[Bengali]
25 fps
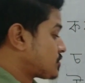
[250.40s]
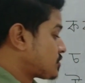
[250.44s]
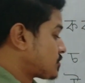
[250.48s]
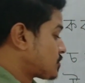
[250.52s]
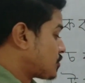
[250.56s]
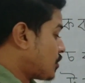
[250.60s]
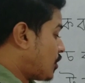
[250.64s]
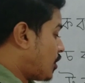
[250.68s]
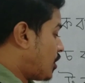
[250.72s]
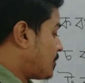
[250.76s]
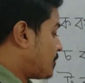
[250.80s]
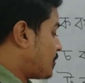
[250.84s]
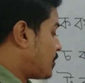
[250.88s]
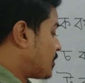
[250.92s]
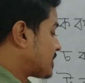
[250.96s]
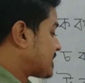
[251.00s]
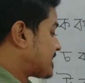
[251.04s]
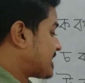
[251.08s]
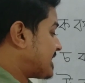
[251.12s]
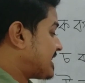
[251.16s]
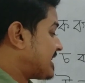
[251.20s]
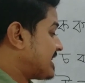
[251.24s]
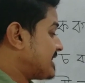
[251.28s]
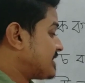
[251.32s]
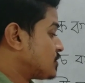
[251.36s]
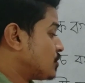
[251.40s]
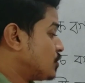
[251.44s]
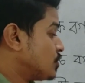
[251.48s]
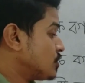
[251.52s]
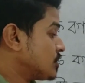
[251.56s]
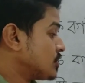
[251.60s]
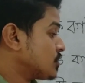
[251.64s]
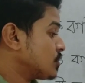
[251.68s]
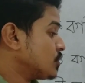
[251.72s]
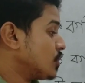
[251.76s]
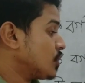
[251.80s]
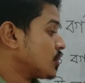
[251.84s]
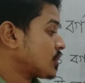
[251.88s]
ত বর্গের এই
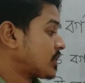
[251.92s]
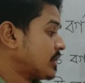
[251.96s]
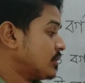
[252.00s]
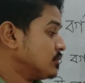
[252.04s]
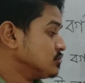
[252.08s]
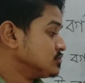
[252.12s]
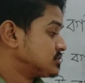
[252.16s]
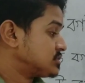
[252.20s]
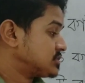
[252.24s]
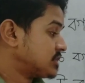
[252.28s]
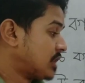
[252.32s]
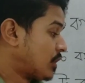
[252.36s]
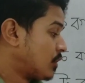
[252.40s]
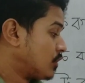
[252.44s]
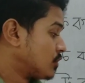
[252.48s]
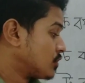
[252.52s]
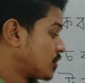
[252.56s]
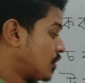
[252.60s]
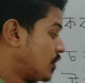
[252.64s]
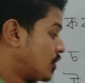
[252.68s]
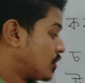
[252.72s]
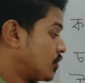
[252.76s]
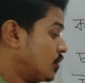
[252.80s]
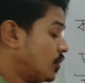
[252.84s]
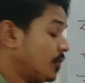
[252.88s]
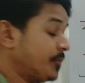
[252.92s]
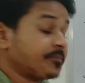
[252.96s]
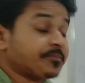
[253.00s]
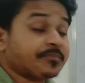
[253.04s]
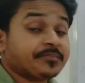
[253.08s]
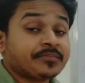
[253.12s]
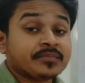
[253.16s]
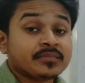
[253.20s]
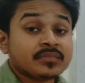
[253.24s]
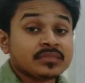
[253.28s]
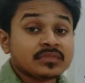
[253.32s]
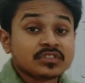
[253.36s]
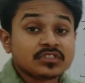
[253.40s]
ধ্বনিগুলোকে উচ্চারণ করো
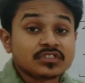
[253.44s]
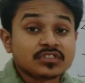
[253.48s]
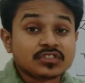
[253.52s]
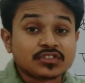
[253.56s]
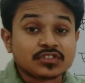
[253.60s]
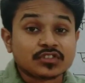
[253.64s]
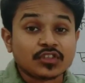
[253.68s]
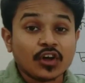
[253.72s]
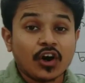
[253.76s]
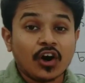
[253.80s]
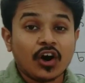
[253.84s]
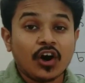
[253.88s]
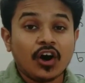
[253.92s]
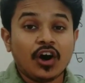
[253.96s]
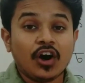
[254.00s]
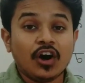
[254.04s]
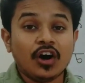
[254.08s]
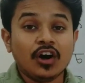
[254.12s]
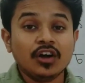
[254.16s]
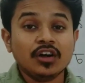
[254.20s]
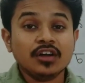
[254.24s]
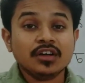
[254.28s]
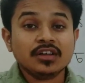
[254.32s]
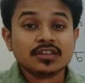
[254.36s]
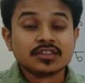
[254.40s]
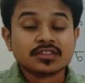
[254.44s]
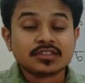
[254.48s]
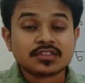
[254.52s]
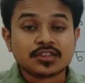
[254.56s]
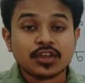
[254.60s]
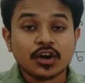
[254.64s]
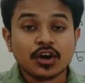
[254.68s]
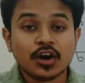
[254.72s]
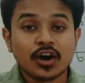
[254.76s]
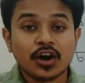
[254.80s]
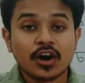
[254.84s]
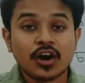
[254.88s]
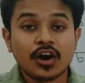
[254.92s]
ত থ
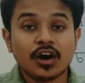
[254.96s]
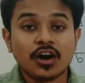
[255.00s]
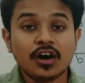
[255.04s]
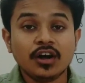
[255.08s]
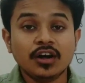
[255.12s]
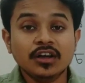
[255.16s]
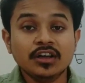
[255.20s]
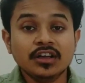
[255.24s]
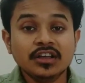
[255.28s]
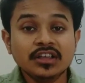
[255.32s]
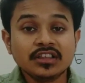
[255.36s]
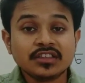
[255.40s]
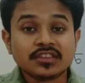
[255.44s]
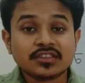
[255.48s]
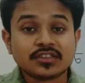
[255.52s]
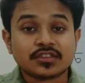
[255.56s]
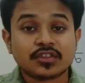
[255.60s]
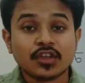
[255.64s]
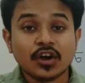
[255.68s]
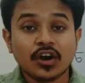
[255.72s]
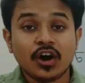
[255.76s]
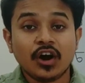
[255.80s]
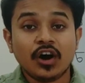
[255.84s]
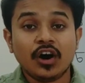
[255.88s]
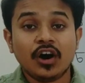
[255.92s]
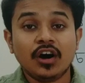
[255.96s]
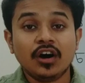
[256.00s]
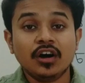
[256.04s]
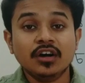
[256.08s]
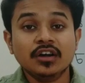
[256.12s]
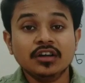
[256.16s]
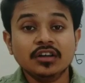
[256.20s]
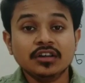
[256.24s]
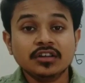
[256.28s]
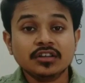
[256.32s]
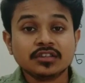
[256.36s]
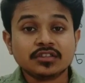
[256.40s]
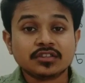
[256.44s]
দ
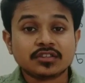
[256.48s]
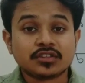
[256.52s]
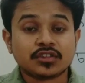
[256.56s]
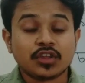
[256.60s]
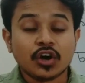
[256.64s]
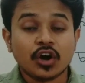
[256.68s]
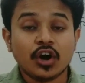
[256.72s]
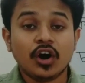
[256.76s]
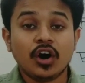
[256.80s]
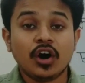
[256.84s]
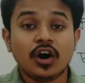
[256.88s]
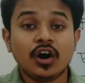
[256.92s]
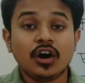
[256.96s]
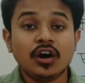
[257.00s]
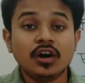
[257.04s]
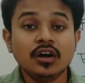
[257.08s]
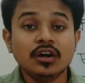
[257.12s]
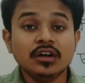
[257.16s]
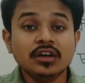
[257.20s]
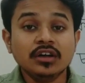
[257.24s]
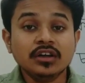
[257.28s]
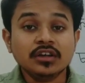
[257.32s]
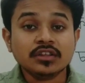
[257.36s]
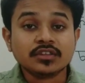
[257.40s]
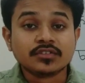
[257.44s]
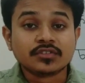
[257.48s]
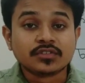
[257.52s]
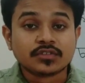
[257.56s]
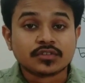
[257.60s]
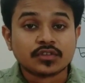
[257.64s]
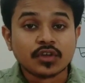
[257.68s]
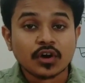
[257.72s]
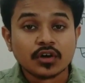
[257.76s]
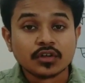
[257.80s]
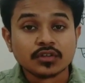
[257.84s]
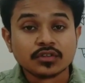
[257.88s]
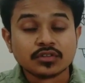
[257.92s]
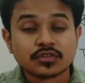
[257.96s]
ধ
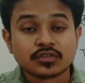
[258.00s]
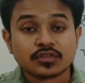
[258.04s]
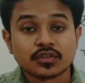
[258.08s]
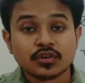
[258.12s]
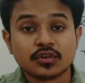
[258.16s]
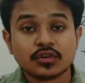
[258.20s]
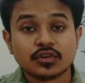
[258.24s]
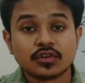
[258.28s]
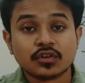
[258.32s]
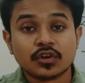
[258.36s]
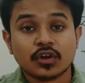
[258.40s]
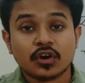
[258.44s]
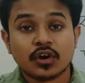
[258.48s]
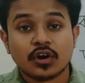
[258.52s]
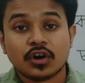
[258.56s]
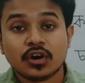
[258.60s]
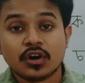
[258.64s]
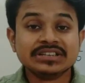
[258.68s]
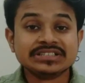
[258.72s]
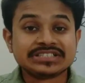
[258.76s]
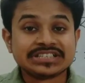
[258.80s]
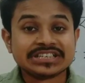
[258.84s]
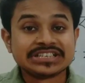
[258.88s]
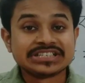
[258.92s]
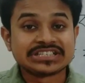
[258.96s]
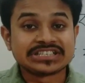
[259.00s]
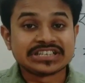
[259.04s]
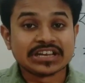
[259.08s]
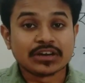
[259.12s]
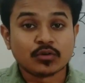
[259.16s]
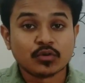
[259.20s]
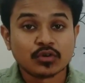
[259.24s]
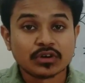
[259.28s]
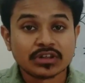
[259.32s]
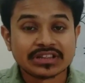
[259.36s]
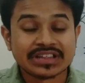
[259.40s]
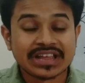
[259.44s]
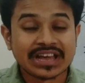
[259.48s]
দন্তন্য চেষ্টা
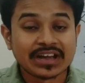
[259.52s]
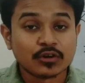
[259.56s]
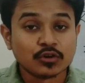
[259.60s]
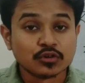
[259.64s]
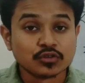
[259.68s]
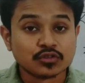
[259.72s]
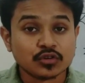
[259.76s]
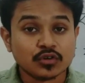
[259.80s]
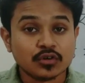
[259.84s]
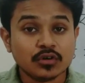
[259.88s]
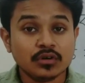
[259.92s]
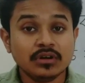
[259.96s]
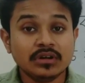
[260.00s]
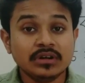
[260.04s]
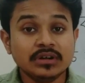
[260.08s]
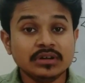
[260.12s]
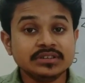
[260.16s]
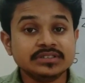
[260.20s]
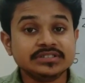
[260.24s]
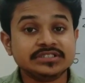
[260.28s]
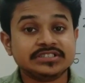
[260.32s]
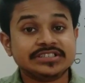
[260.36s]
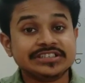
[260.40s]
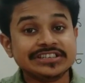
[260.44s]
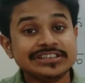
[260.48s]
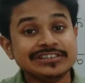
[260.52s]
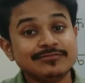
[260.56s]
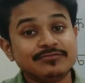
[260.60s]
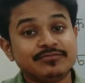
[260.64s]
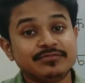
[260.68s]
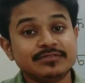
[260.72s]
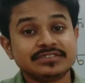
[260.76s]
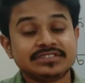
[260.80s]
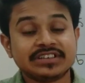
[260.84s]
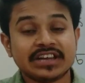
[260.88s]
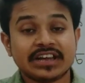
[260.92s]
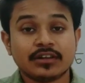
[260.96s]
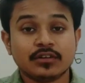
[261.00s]
করে দেখো তো জিভ
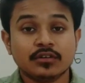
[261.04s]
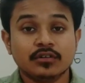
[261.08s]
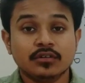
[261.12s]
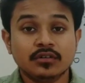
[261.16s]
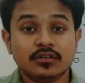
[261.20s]
যেন